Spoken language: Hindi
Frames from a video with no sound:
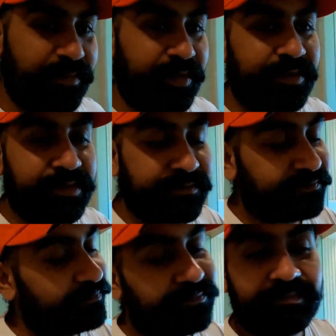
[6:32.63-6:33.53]
वो बहुत
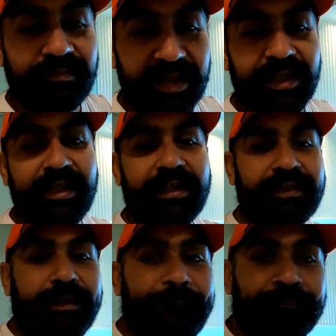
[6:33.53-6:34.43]
मज़ेदार
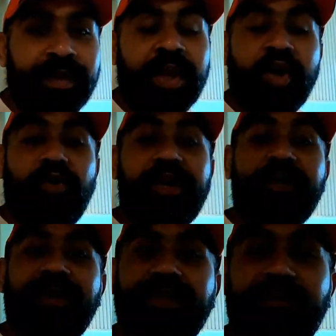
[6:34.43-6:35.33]
था और एक बात